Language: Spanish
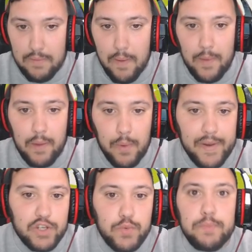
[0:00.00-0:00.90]
Vamos a
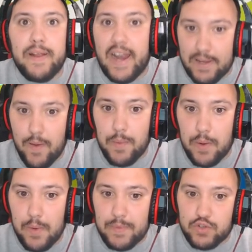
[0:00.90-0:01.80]
volver a subir para arriba. Vamos a
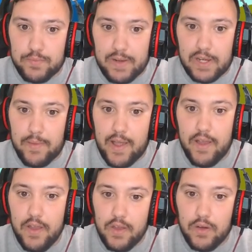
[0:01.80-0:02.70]
volver a subir para arriba.
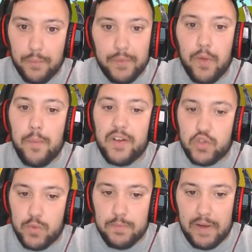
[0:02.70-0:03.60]
O no vamos a
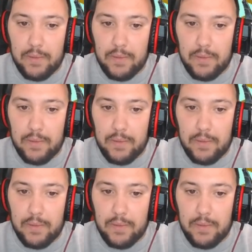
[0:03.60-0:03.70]
subir para